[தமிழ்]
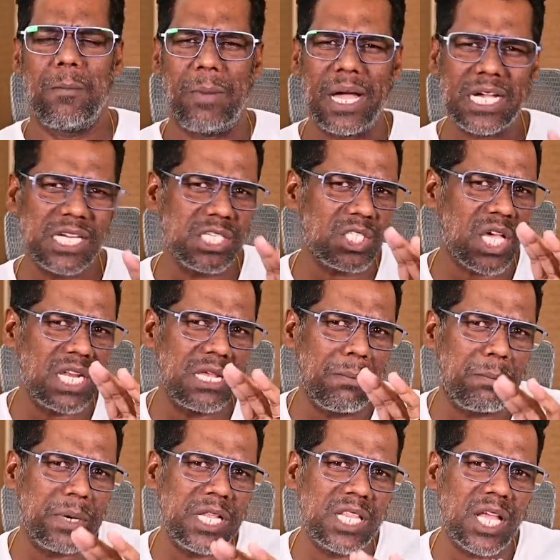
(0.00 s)
பாகிஸ்தான்
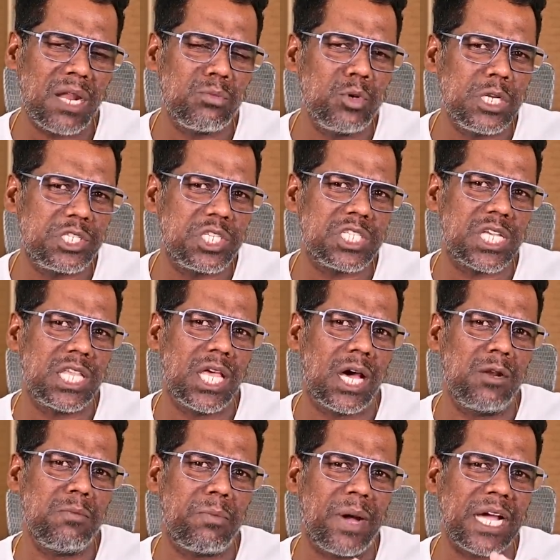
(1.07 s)
எப்படித்தான் முயற்சி
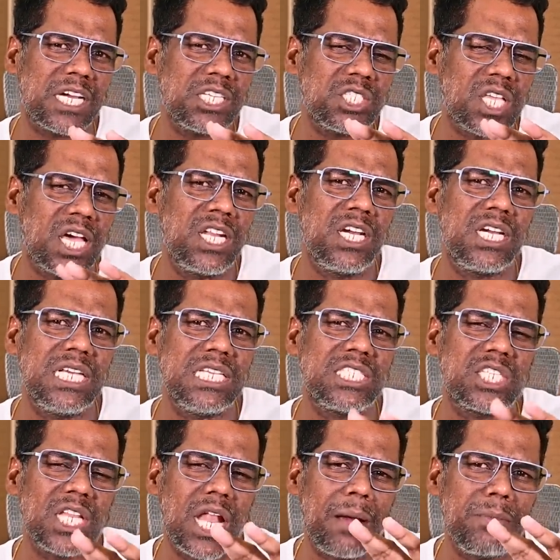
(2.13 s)
செய்தாலும் பாகிஸ்தானுக்கு
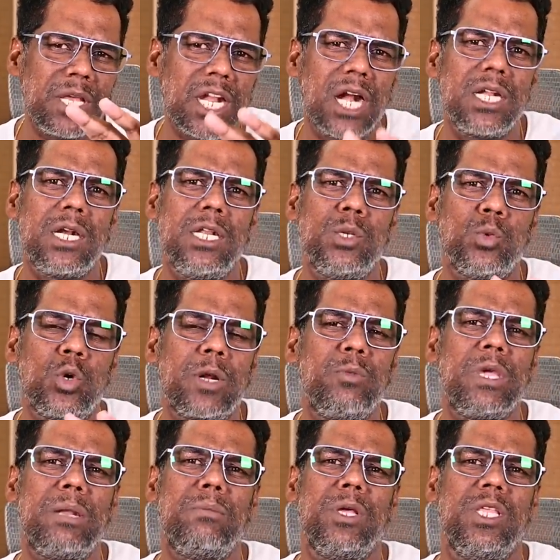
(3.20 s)
இஸ்லாமிய நாடுகளின் உறவு
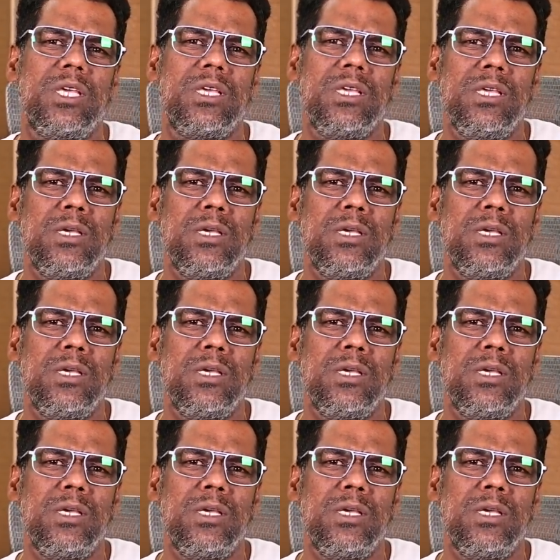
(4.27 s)
என்பது